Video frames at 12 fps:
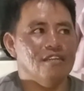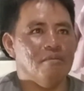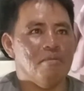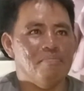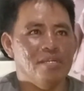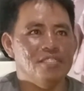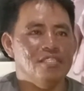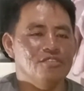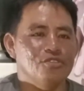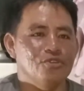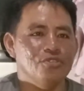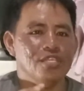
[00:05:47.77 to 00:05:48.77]

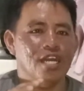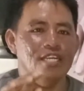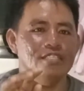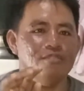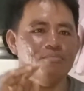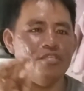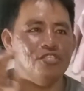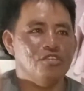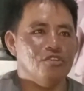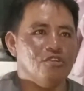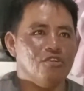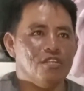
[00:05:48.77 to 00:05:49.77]
napapansin nyo dun guys,
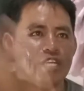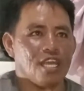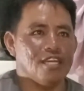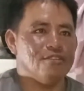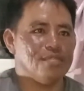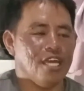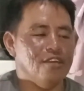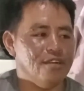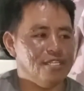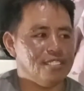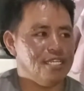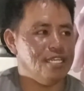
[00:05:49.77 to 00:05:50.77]
medyo nagano tayo
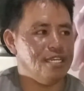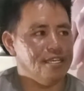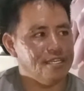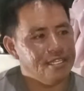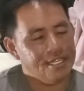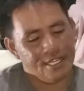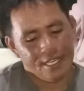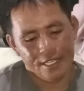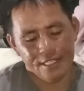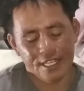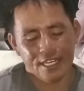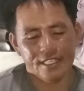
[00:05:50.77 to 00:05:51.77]
kasi
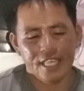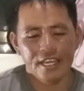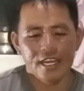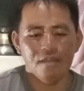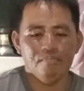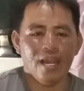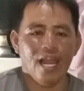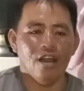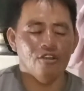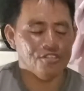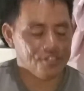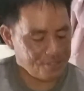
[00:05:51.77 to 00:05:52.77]
hindi rin tayo
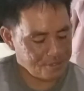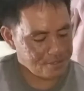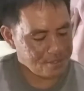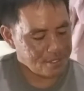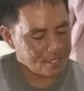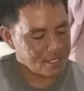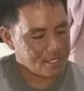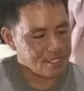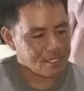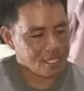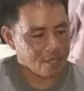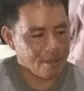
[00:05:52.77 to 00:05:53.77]
nakapalaot.
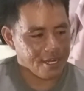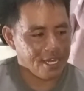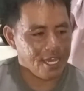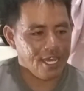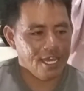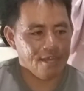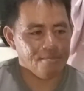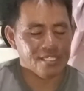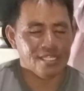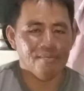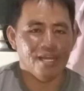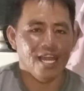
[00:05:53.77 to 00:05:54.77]
Gawa na
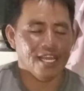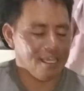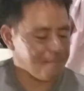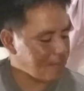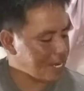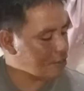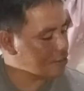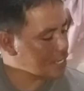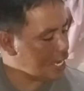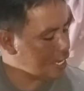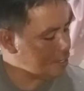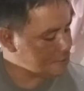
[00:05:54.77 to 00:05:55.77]
masama lagi ang panahon
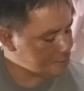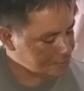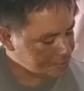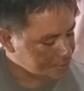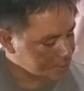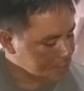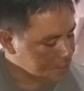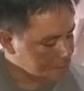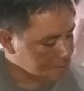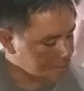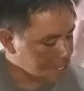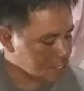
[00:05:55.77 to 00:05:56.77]
nga.
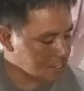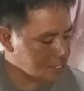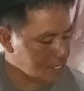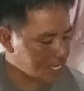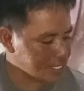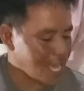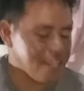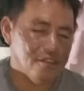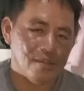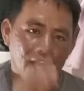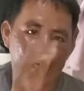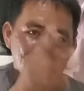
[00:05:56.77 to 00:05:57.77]
Pero
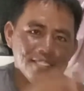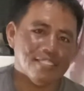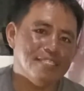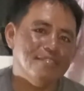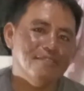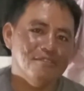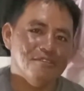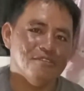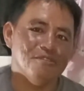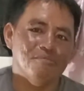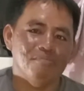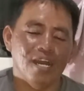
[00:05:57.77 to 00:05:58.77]
asahan nyo guys,
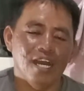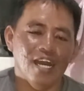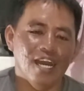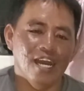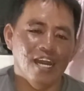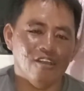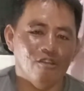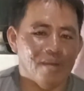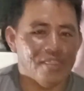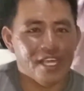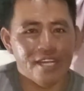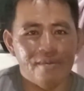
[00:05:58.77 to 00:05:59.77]
pag
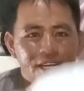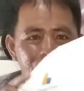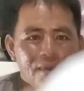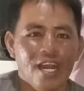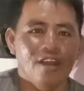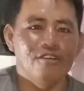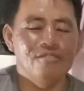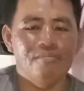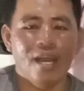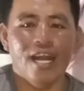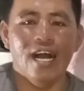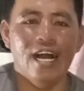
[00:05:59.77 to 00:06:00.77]
gumanda naman ang panahon,
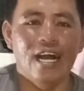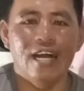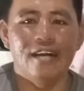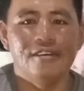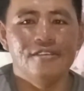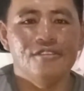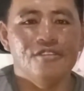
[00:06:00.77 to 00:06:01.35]
baka